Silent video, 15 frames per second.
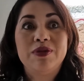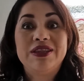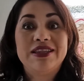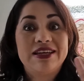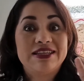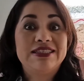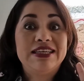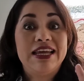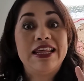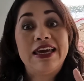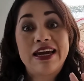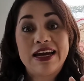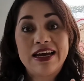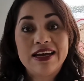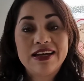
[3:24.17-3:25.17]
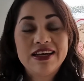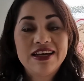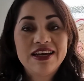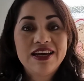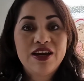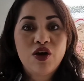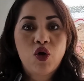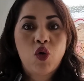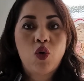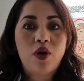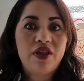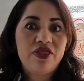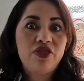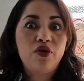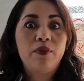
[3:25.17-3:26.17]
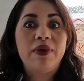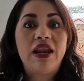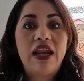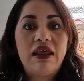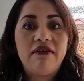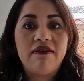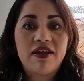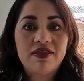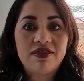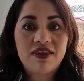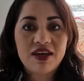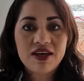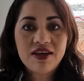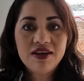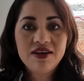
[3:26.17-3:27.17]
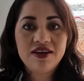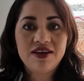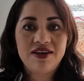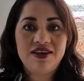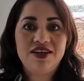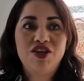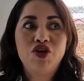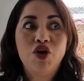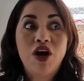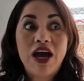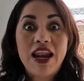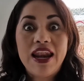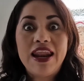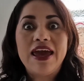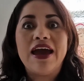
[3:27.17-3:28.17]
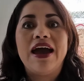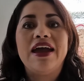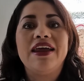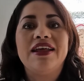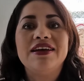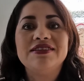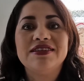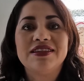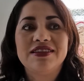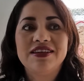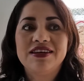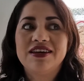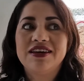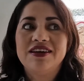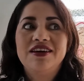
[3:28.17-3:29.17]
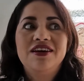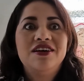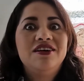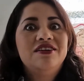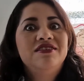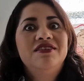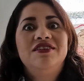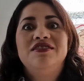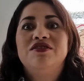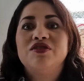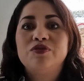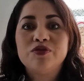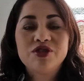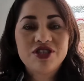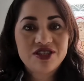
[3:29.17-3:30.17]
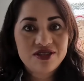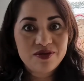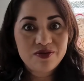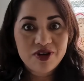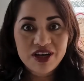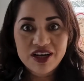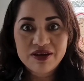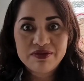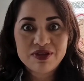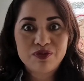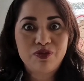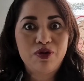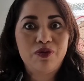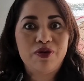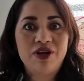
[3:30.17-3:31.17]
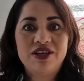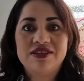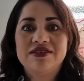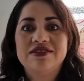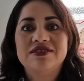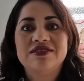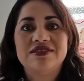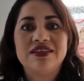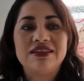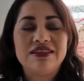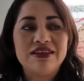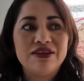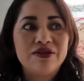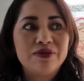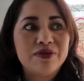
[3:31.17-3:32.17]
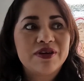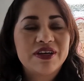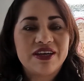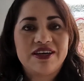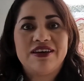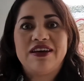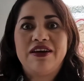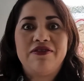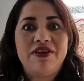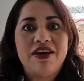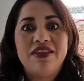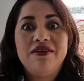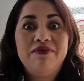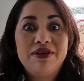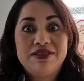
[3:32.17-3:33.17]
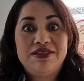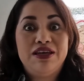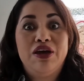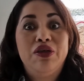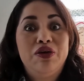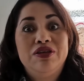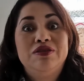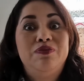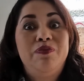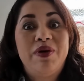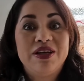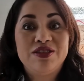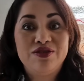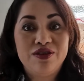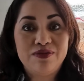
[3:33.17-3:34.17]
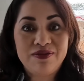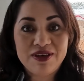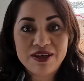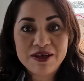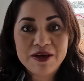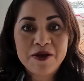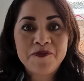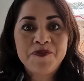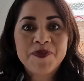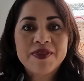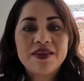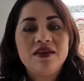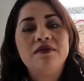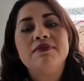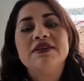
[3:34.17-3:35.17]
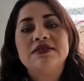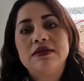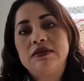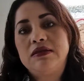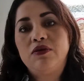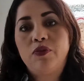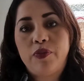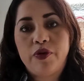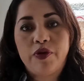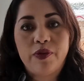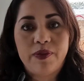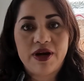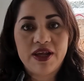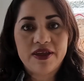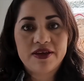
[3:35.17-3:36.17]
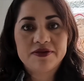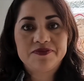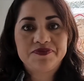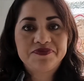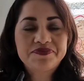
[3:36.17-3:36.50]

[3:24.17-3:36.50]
tercera hija, cuando me levanté y yo jalé aire, sentí que ¡ah! entró muchísimo aire a mis pulmones. Sentí como que, que había demasiado espacio en mí y me sentí un poco mareada.